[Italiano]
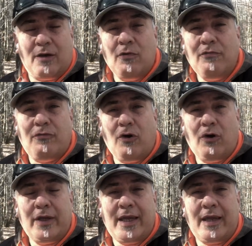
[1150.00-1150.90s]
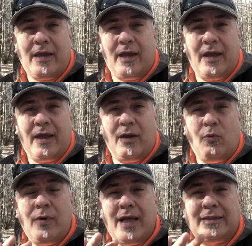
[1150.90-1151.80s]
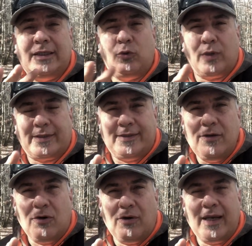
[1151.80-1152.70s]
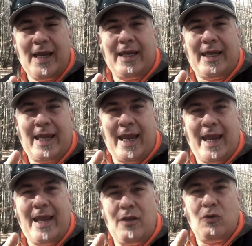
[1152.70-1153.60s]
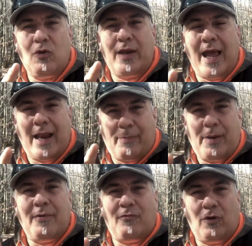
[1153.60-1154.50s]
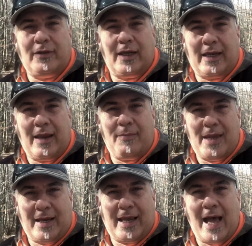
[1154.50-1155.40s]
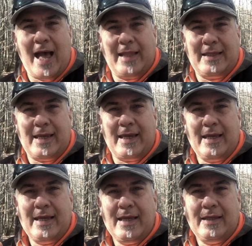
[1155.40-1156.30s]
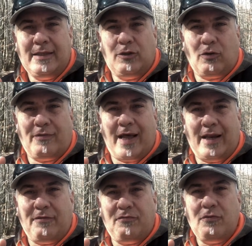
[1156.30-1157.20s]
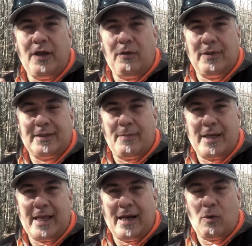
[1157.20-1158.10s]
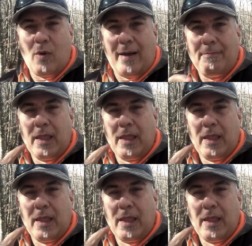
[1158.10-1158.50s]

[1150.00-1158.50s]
con voi eh, una situazione che non è la prima volta che mi accade di trovare i funghi in questa maniera qua.